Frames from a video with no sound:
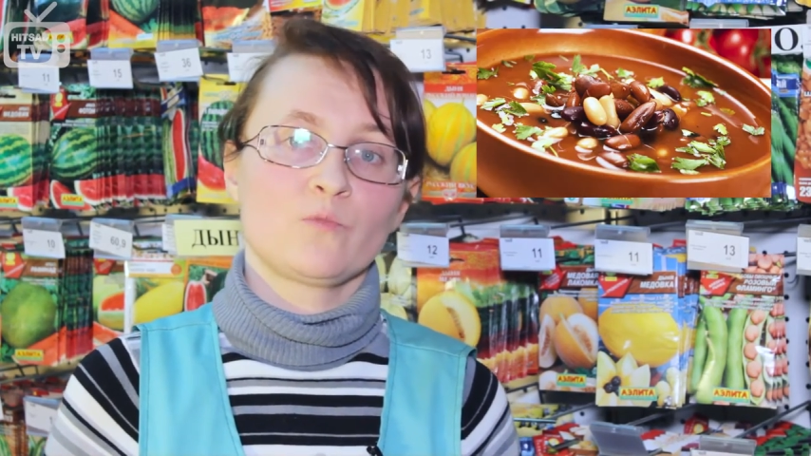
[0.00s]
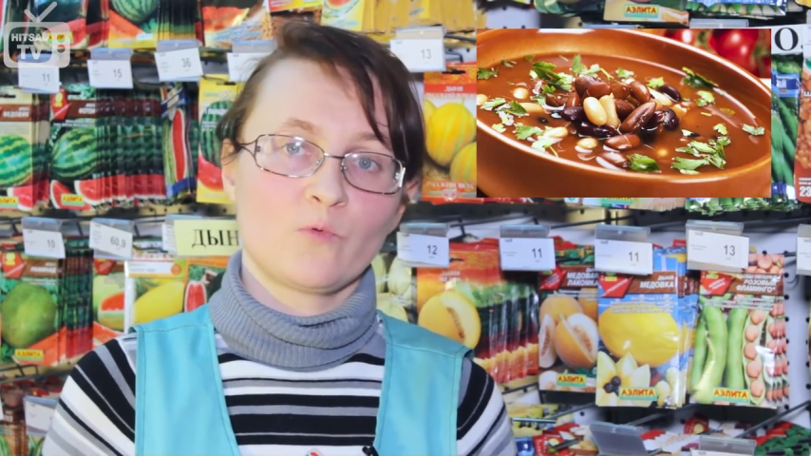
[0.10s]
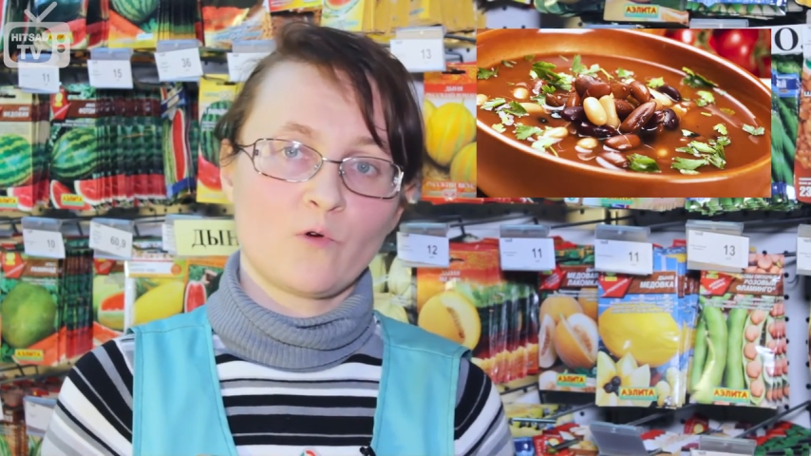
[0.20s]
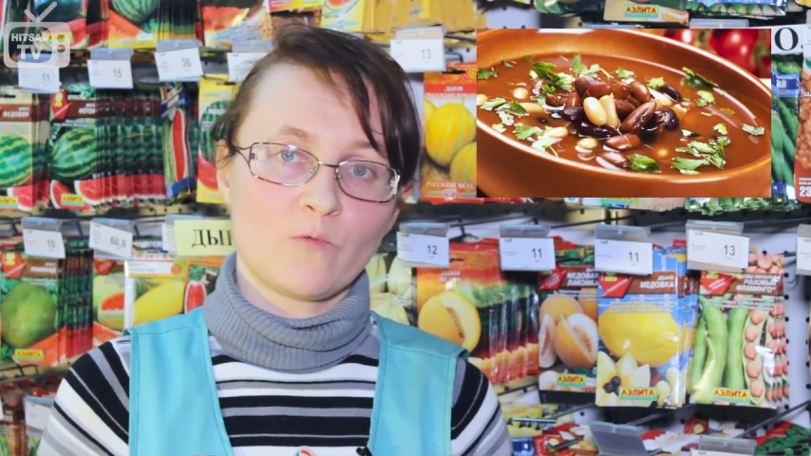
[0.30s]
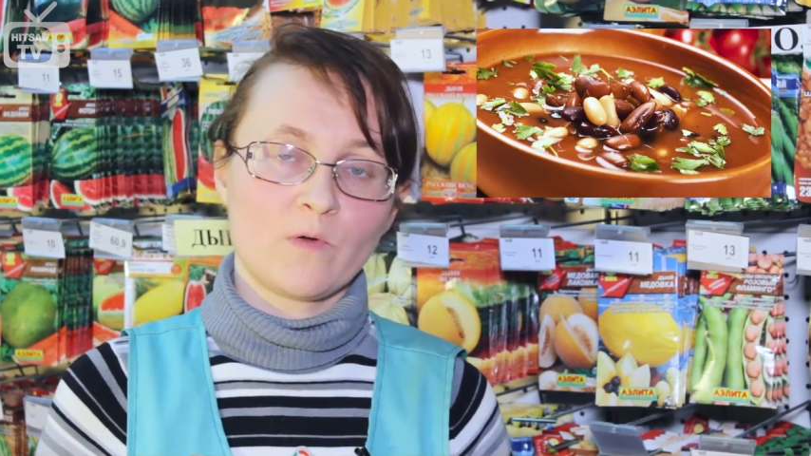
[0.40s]

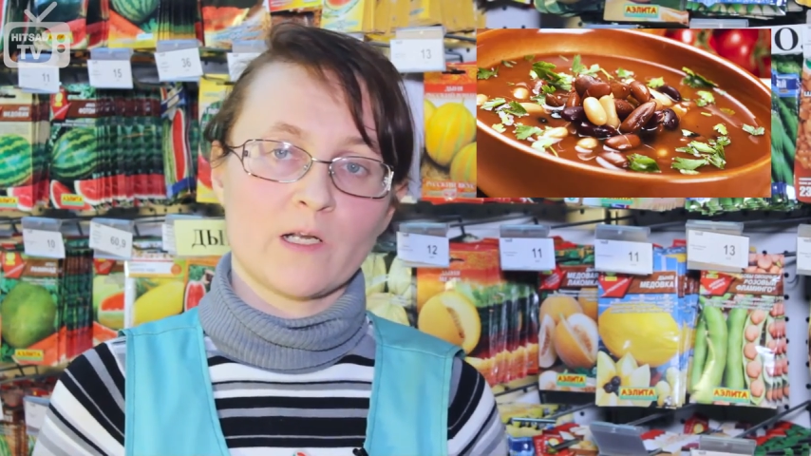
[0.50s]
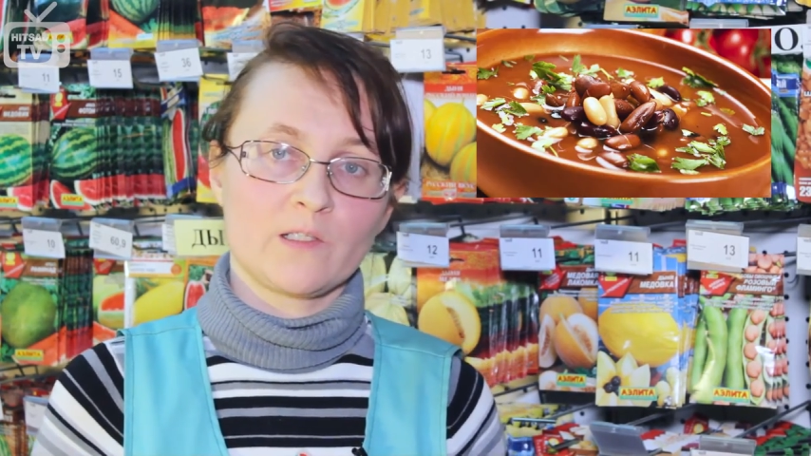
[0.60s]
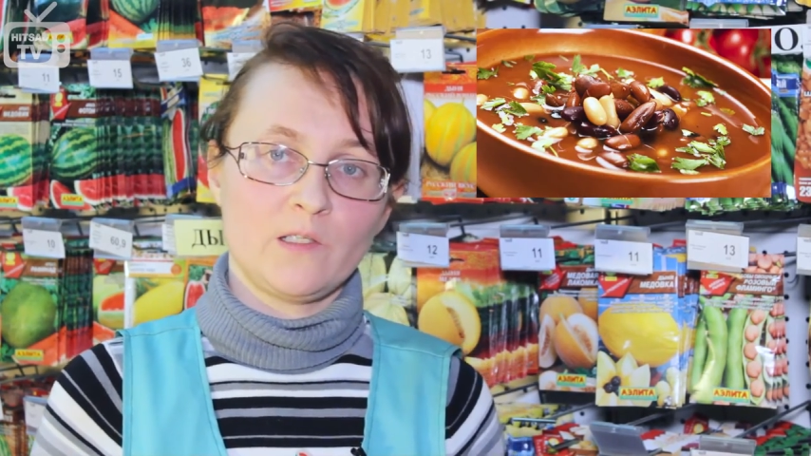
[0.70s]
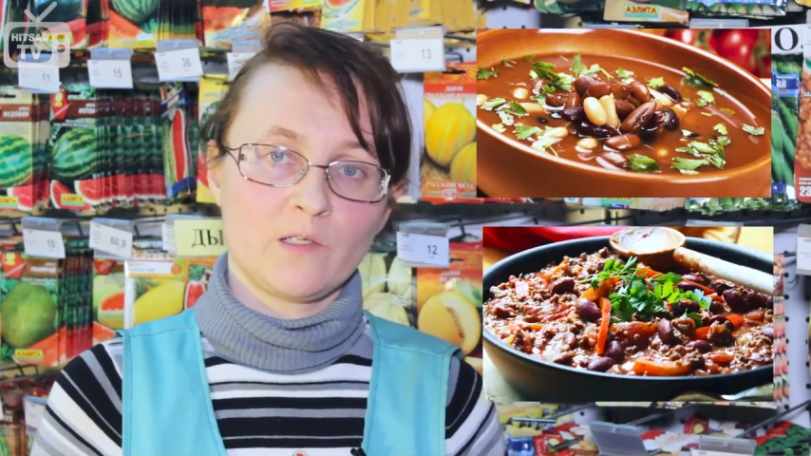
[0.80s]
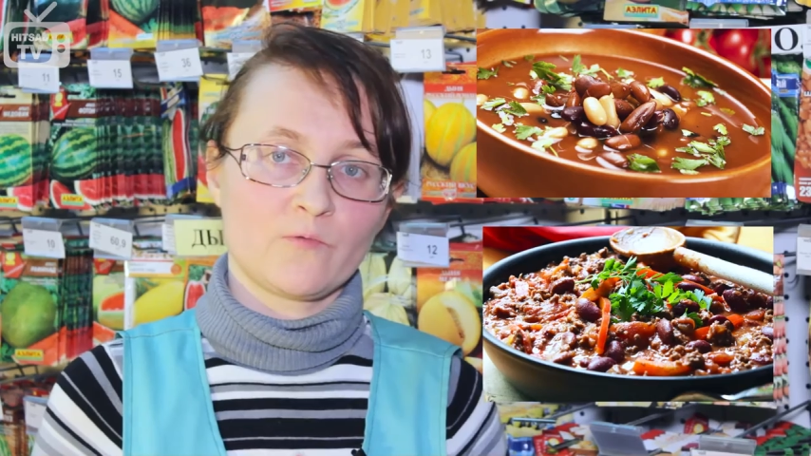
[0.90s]
супов,
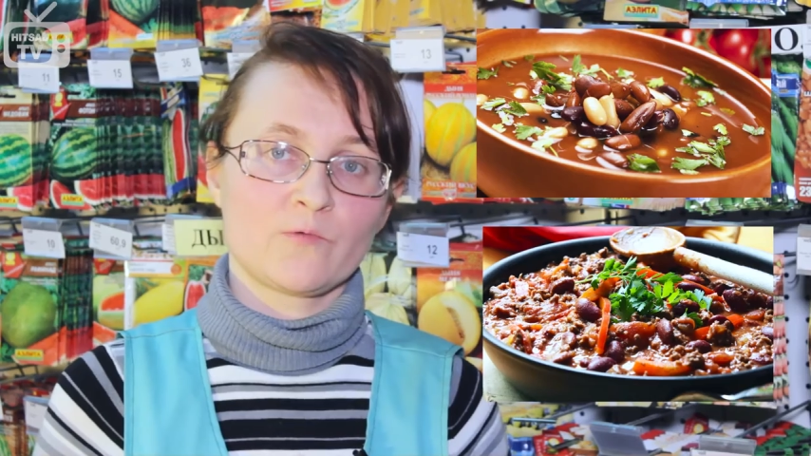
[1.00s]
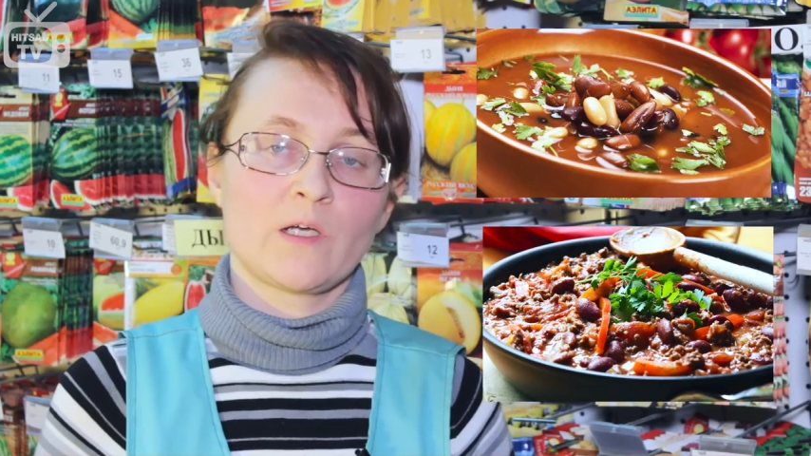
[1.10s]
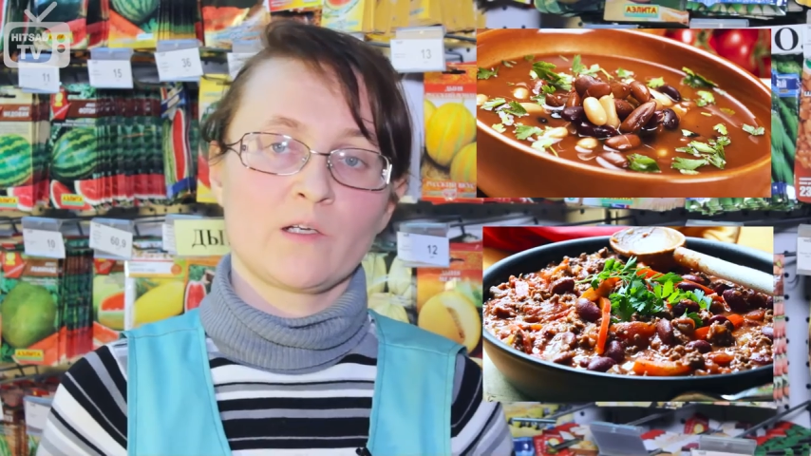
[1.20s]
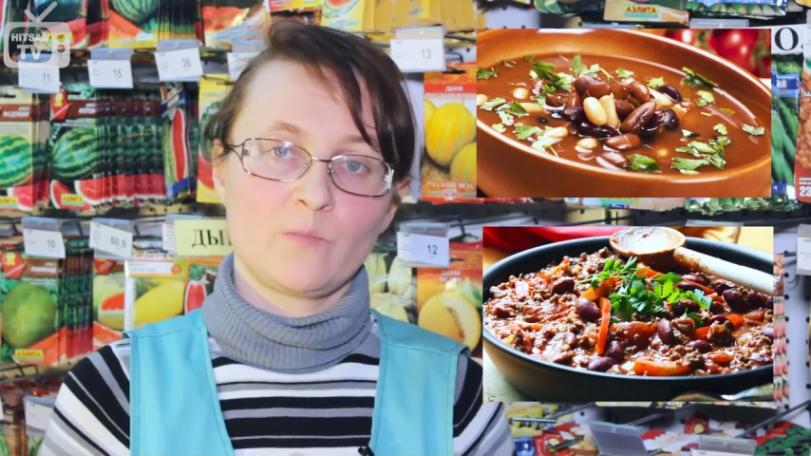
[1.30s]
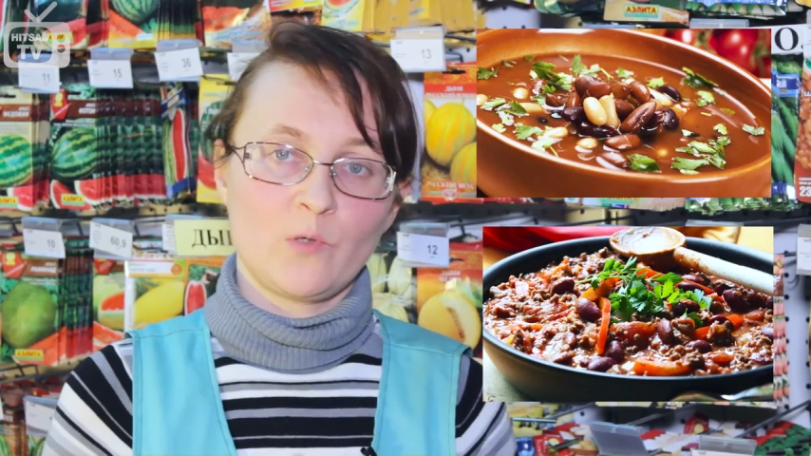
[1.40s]
гарниров, вторых